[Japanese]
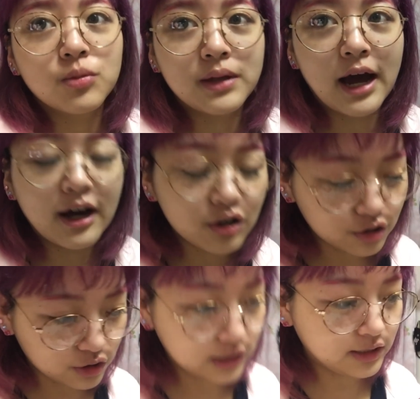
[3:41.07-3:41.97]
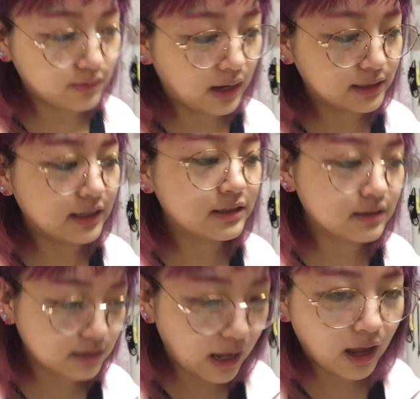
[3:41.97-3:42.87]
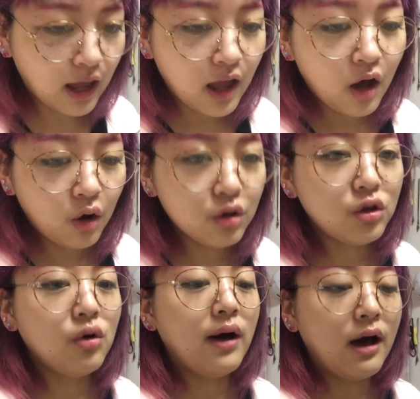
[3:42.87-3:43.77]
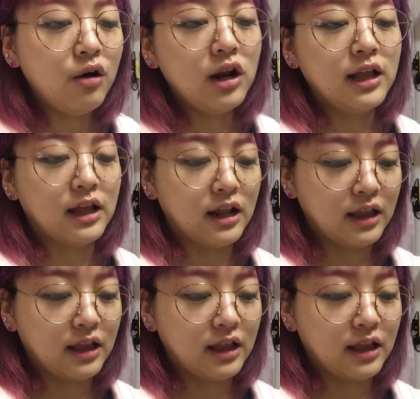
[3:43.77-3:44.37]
生日である日はですね、本当は本来な